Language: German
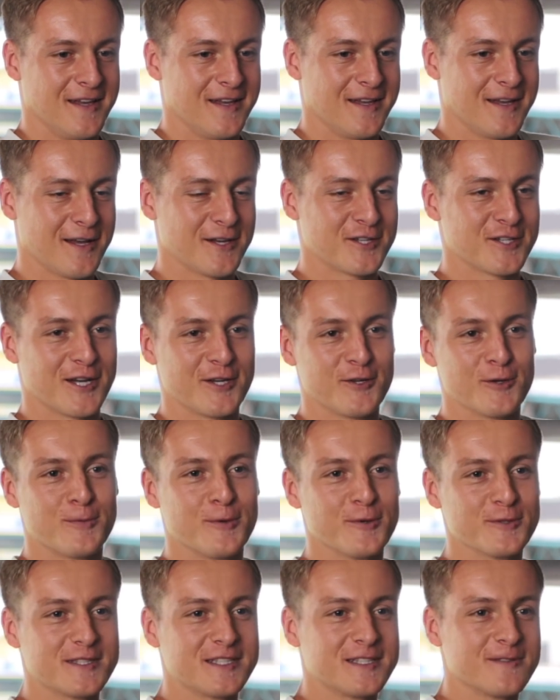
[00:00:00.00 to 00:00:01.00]
Ja, anscheinend nur
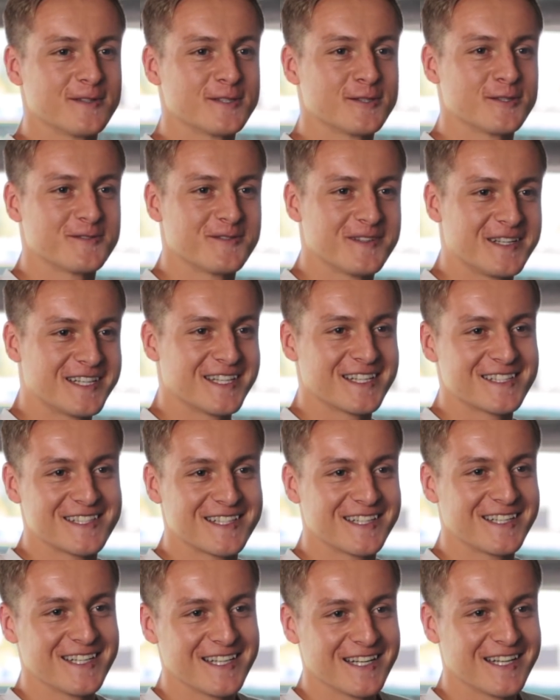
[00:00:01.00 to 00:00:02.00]
positive, sonst wäre ich jetzt
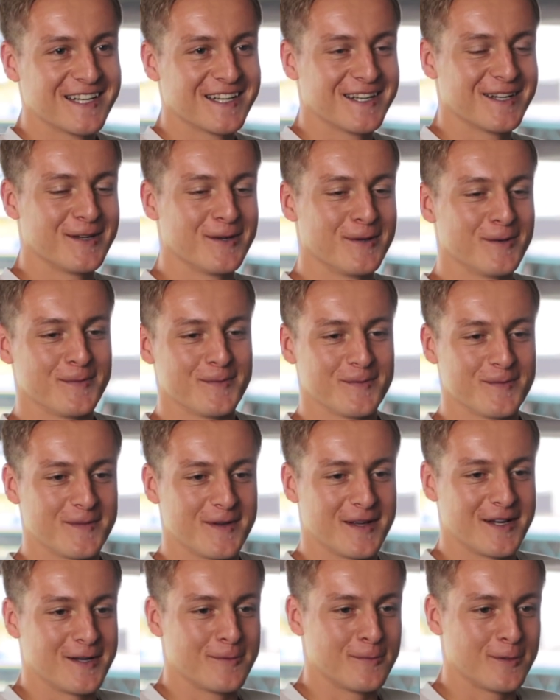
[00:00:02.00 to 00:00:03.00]
nicht hier. Ähm,
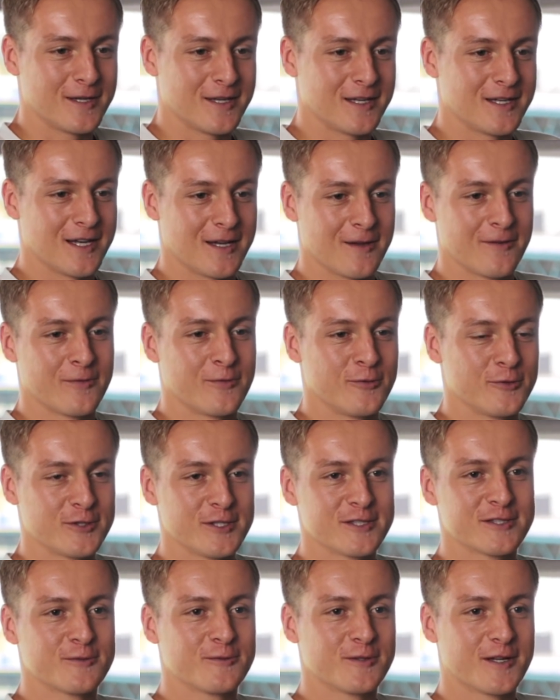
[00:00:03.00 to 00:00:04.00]
aber ja,
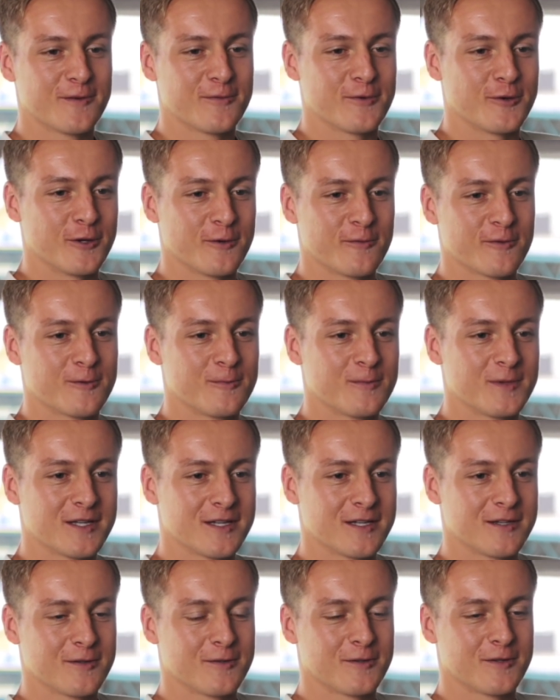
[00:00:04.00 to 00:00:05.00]
Fürsti ist ein guter Freund von
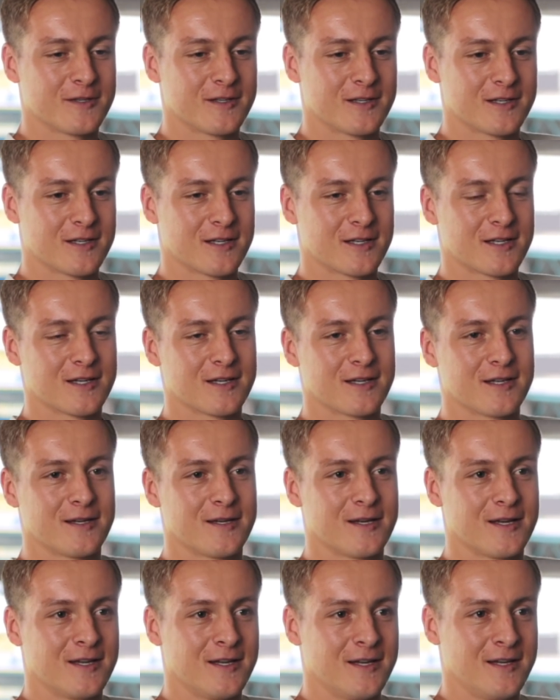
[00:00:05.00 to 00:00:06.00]
mir und
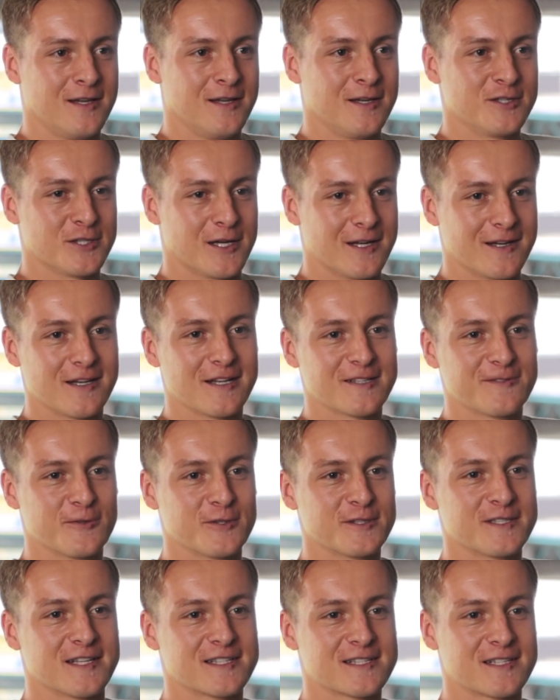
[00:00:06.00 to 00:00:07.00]
äh, schade, dass wir
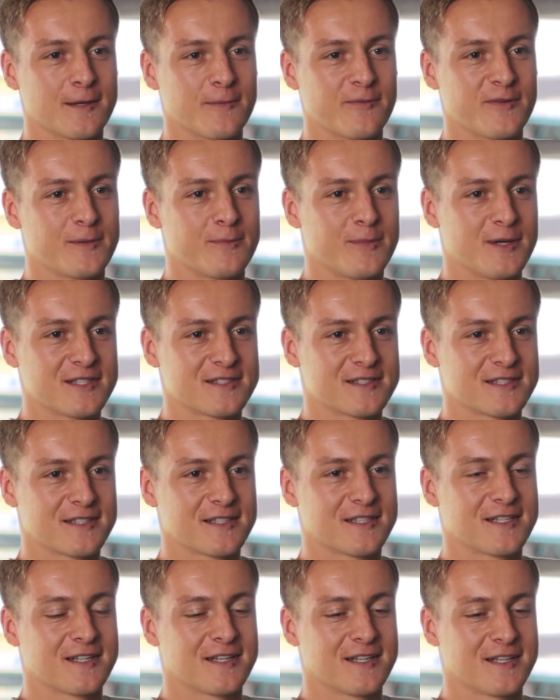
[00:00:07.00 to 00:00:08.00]
uns jetzt knapp
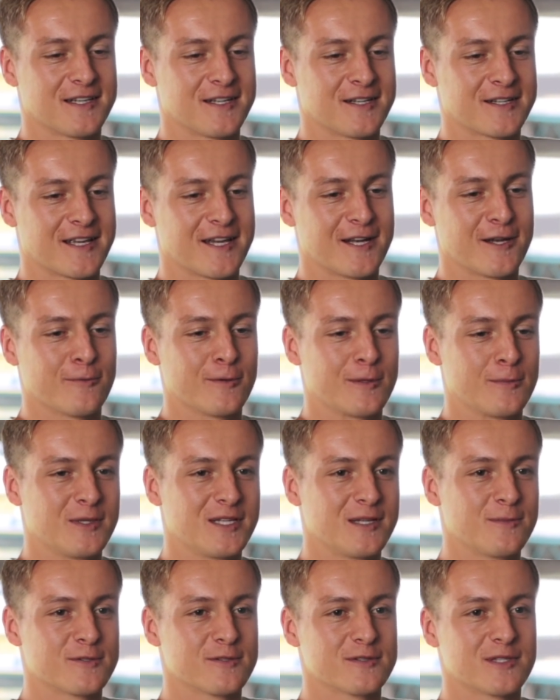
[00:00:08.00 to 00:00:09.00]
verpassen. Äh, gerne nochmal mit
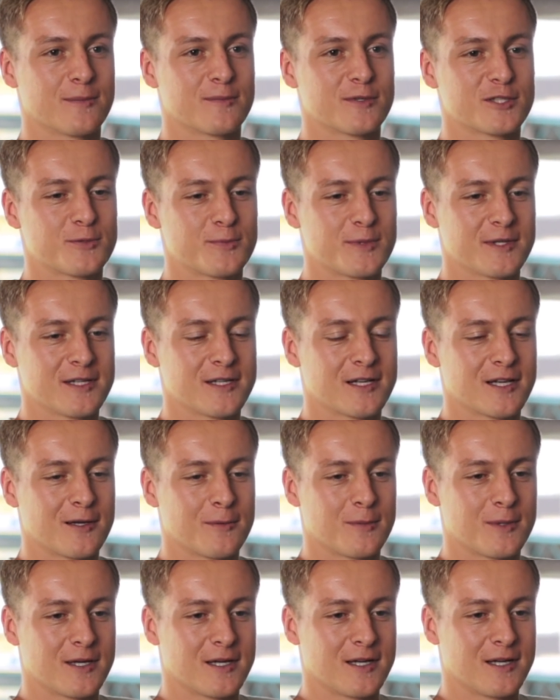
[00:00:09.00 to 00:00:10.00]
ihm zusammengespielt,
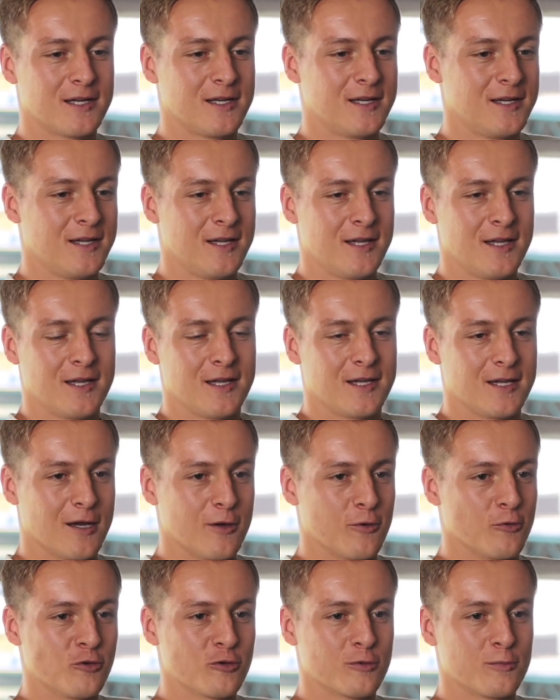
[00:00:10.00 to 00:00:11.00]
aber ja,
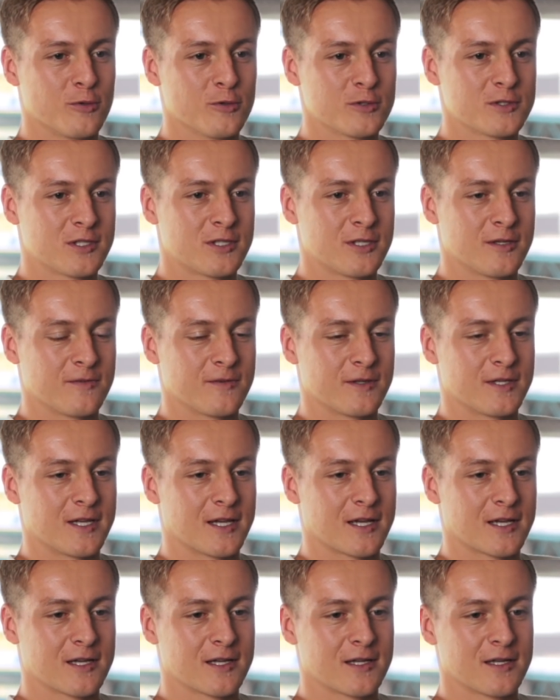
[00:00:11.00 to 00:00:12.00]
rundum positiv. Ich
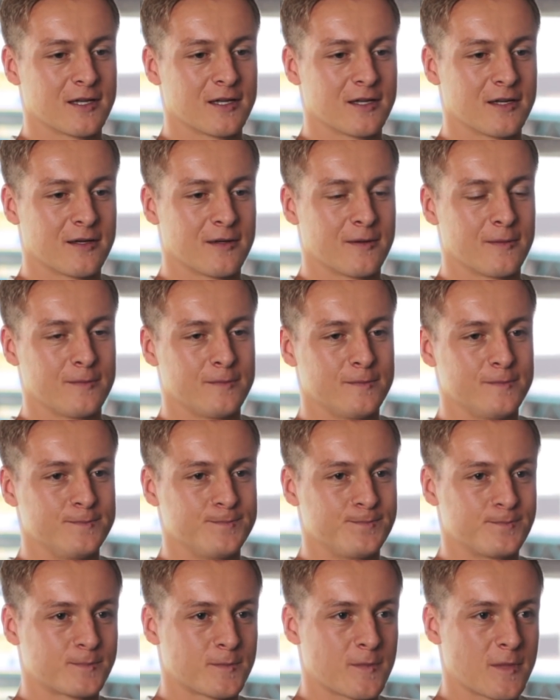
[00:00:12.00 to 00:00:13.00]
denke,
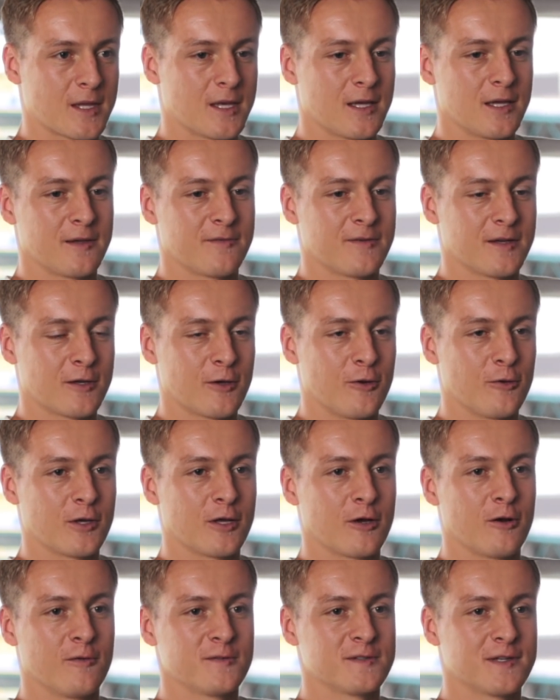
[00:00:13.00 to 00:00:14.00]
ähm, ich vertraue
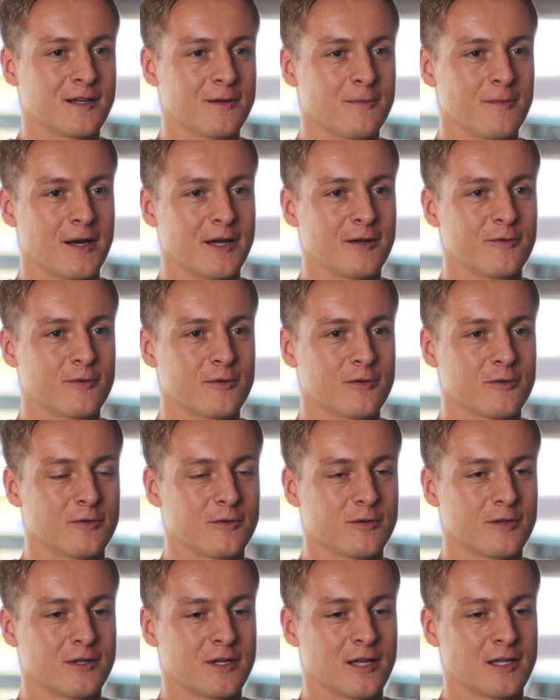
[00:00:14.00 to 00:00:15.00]
darauf seine Meinung
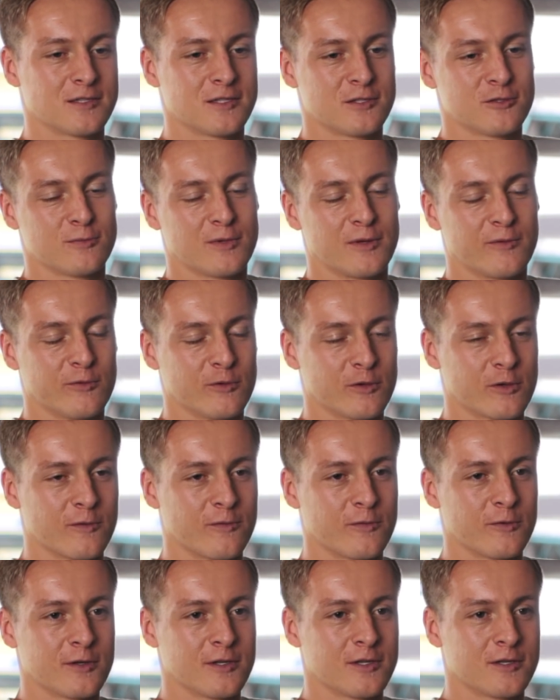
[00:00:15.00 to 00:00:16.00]
und er hat sich super wohl
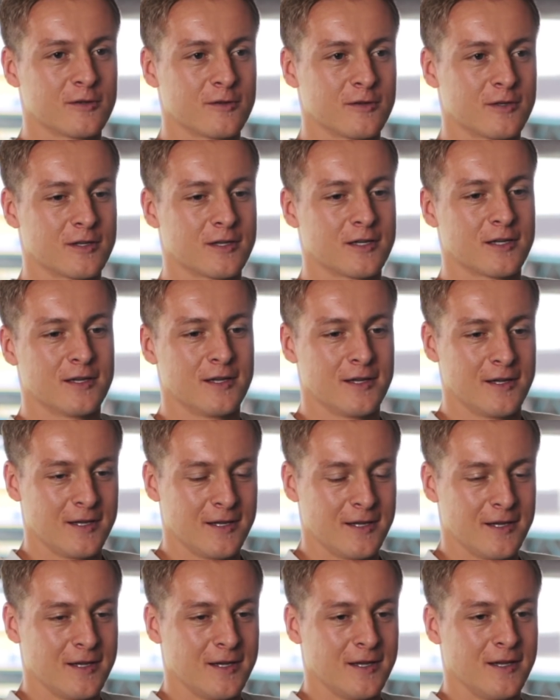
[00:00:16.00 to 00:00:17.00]
gefühlt und
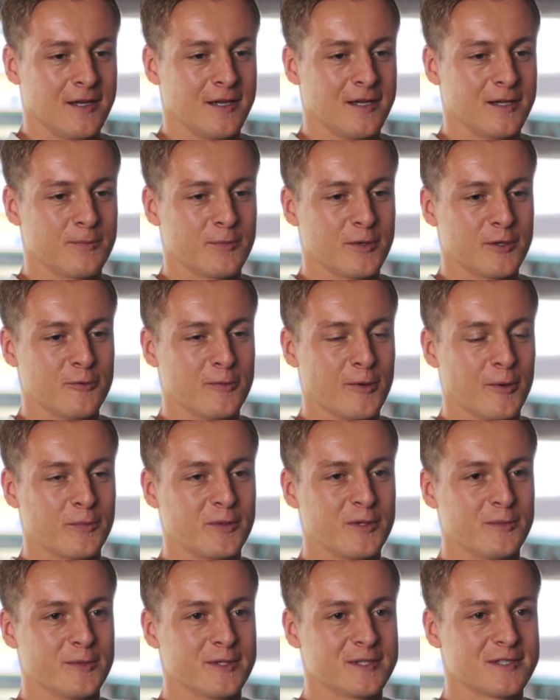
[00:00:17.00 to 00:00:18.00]
ich bin
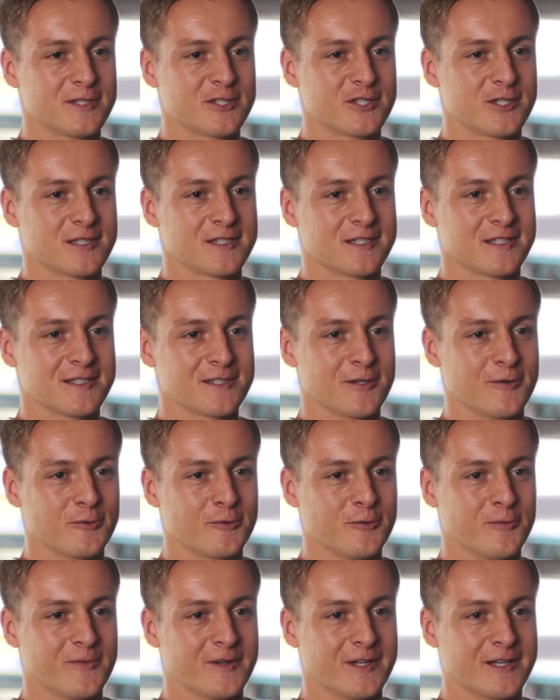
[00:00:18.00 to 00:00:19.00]
optimistisch, dass ich das auch
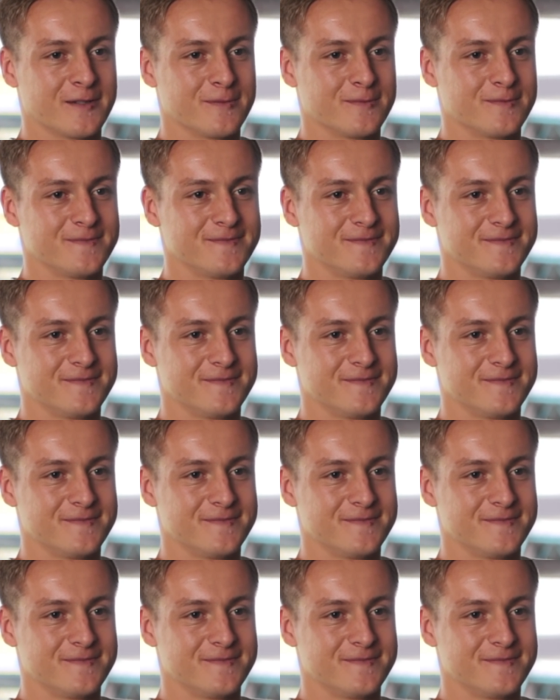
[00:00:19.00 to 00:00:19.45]
tun werde.